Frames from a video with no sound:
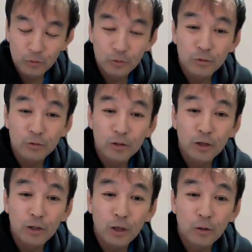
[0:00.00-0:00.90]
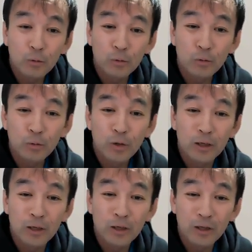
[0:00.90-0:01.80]
続けたこと
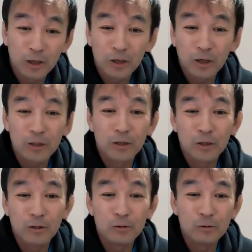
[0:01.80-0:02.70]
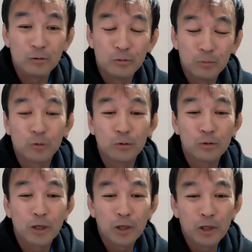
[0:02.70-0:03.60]
が結果っていう、まあ、そうい
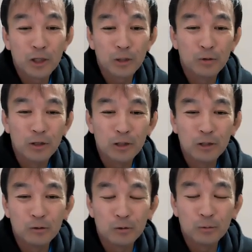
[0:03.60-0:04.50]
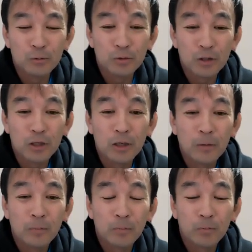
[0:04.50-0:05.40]
う考え方もできると思うん
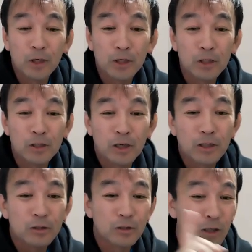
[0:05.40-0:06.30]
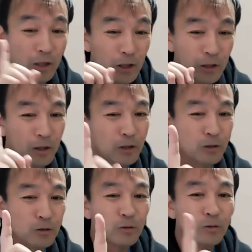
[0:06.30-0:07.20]
で、まあ、1ヶ月なら1ヶ
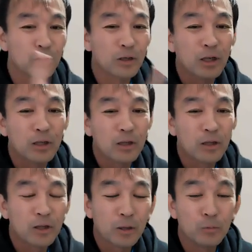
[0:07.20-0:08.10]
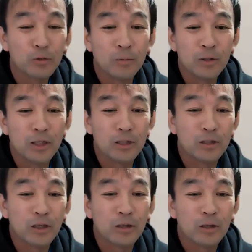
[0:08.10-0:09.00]
月続けたでもダメだっ
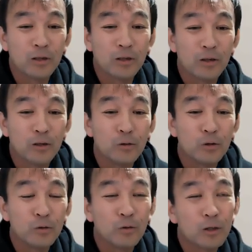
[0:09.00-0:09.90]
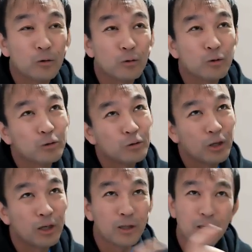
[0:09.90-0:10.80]
たっていうよりは、途中
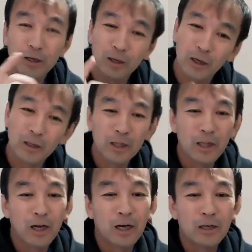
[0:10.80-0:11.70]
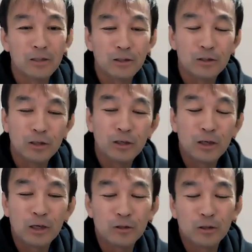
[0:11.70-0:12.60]
でなんか半月
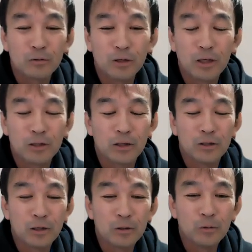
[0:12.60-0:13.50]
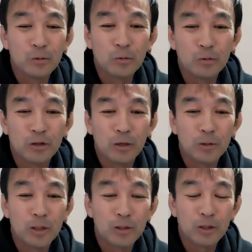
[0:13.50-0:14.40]
か20日ぐらいやったんだけど
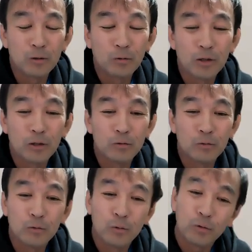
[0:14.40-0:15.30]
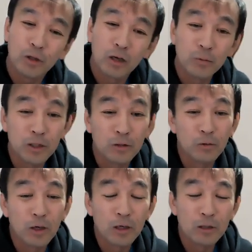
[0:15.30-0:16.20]
ダメだったとかっていうと、どこでやめた
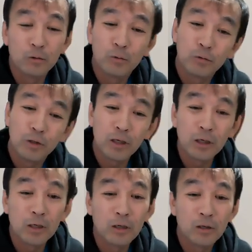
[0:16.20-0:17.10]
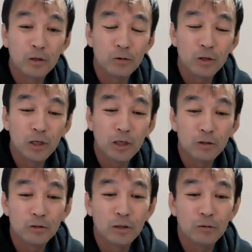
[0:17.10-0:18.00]
のかどこで区切りが
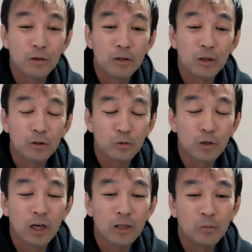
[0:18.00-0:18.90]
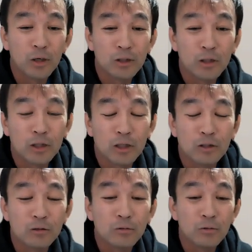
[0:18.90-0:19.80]
ついたのかってちょっと曖昧になった
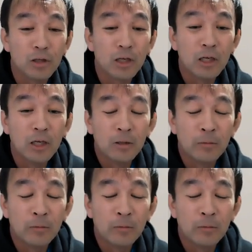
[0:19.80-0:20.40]
りするんで、